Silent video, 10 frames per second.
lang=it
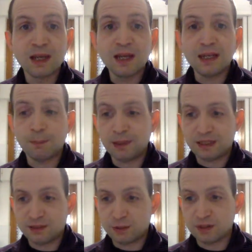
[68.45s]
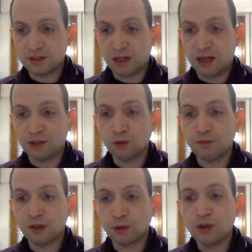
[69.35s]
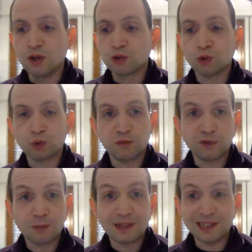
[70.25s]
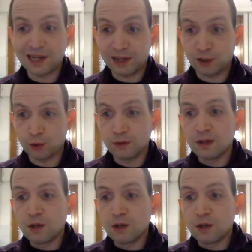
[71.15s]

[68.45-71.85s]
le applicazioni installate, ovvero sotto forma di elenco.